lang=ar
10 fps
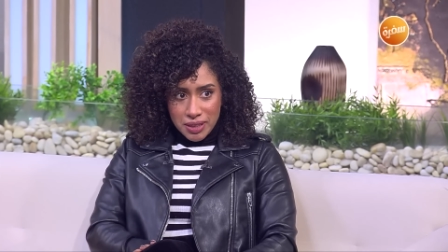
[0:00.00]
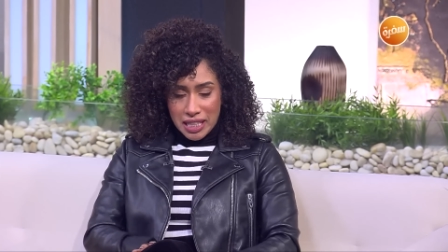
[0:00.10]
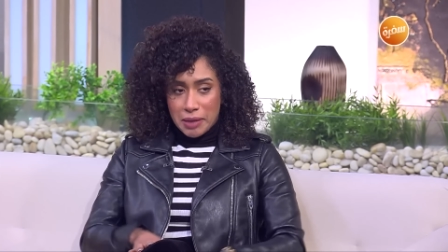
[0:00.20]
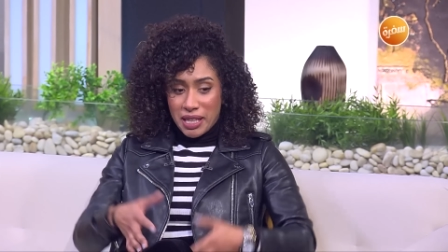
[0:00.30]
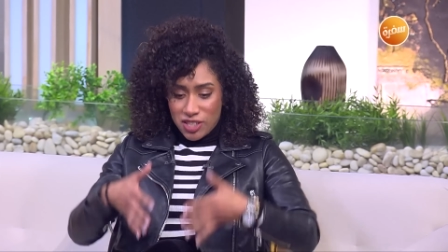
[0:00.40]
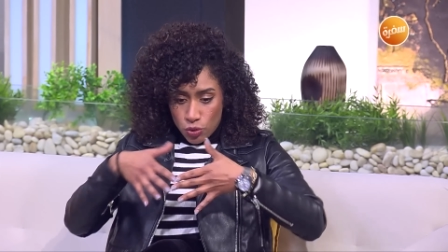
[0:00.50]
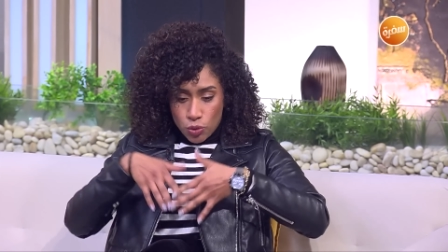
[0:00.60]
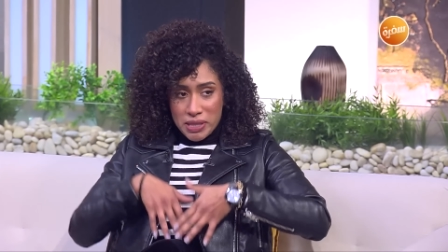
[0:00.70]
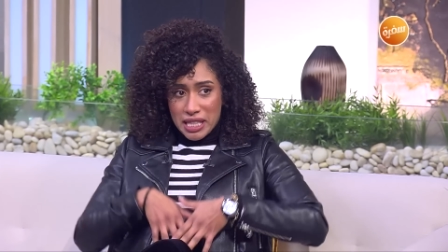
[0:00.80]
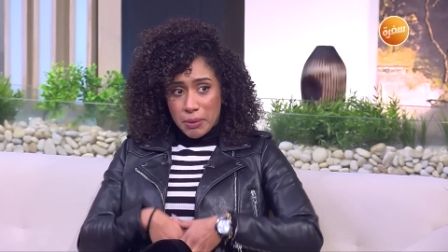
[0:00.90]
يعني يبقى عندي دهون
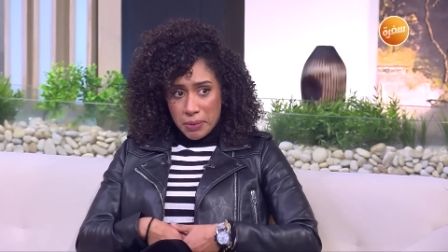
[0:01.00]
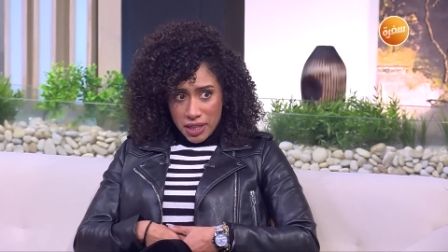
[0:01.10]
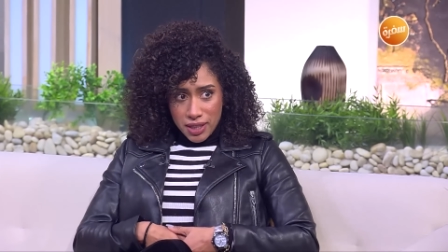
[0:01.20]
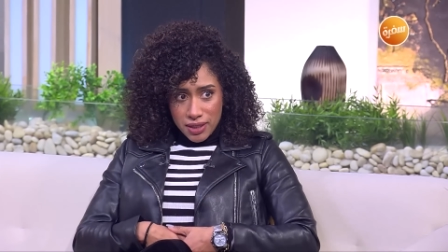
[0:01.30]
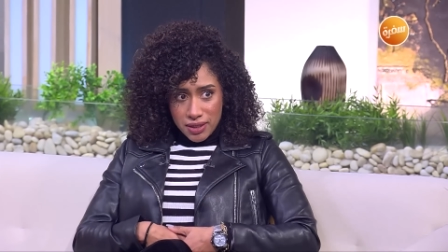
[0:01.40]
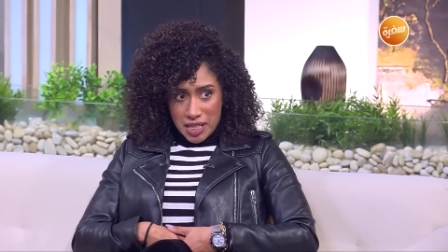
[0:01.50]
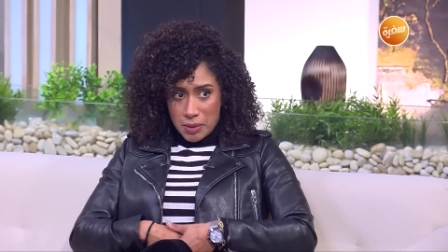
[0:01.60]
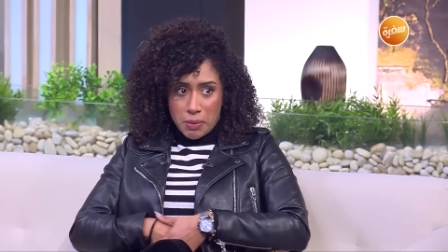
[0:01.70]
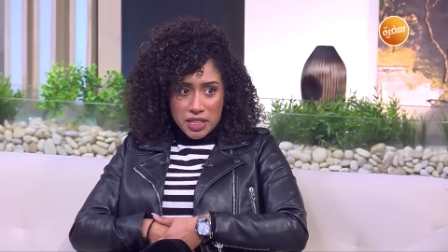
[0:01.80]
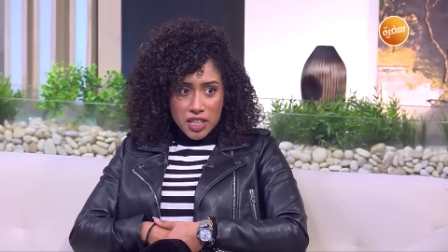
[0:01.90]
مستخبيه
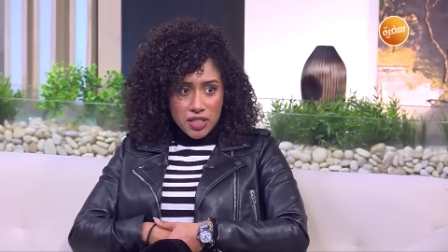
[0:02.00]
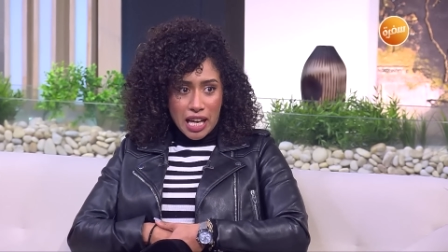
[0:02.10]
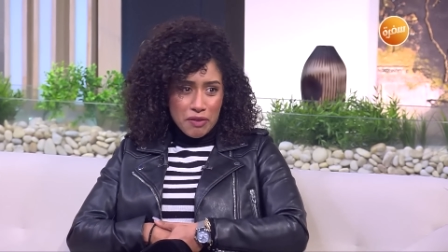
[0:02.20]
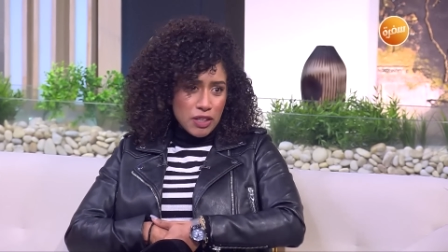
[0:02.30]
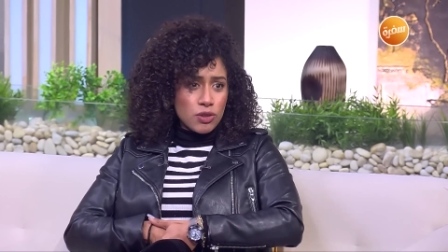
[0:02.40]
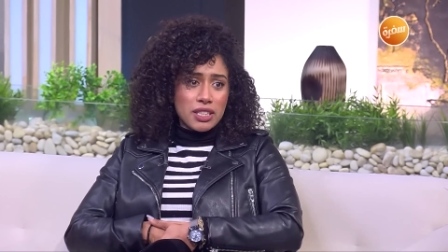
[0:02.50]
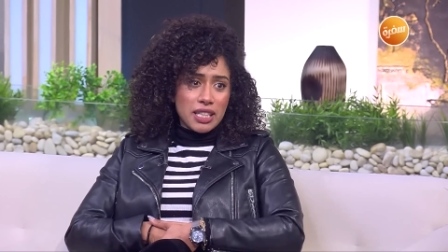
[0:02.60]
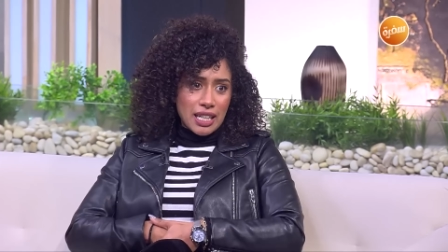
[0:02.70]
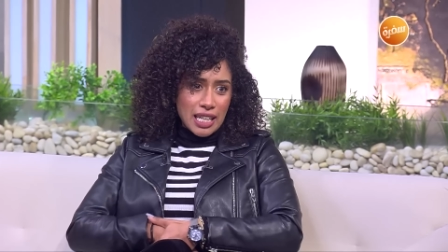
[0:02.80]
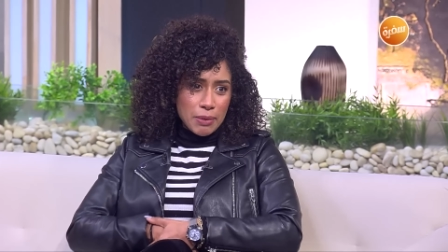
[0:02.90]
جسمي محتاج عارفه
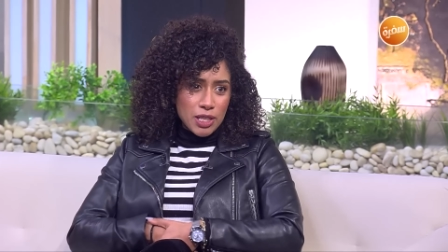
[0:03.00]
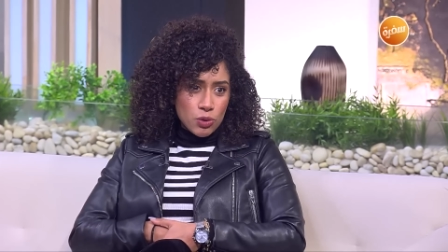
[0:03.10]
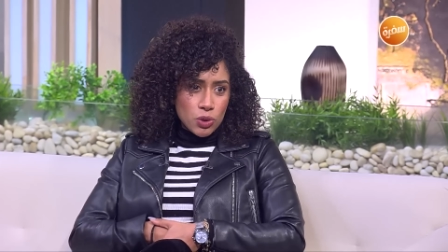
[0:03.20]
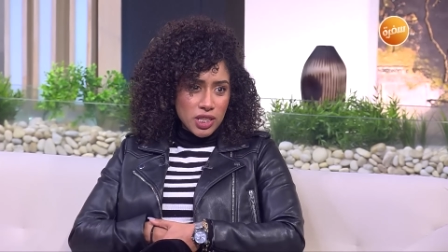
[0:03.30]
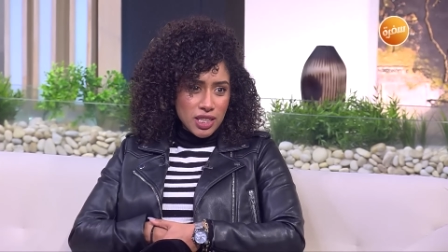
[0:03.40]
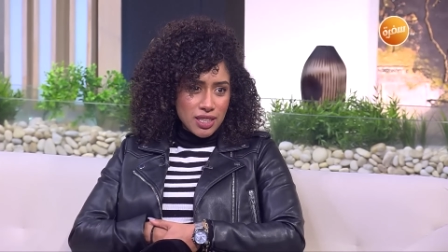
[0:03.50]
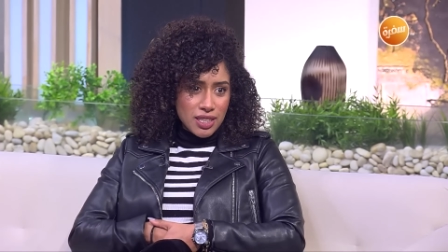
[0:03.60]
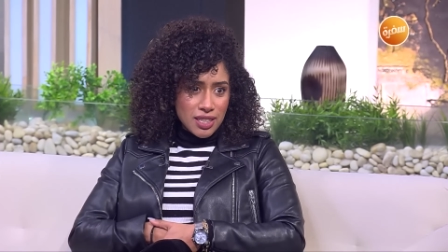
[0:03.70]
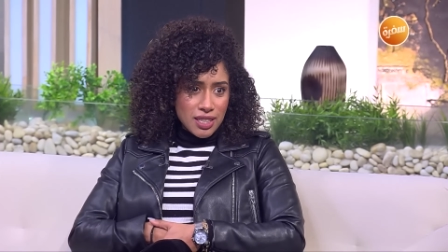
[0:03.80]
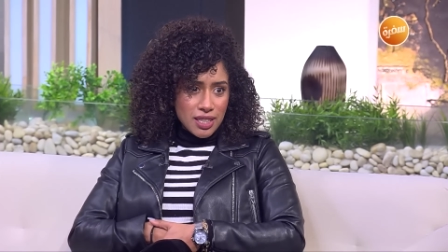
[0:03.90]
الكبد الدهني
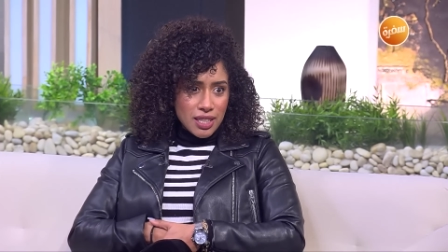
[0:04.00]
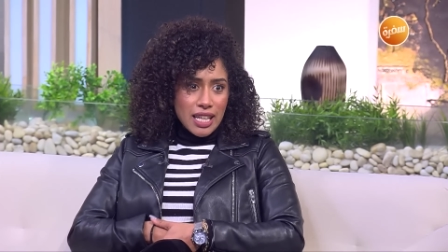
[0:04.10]
مم.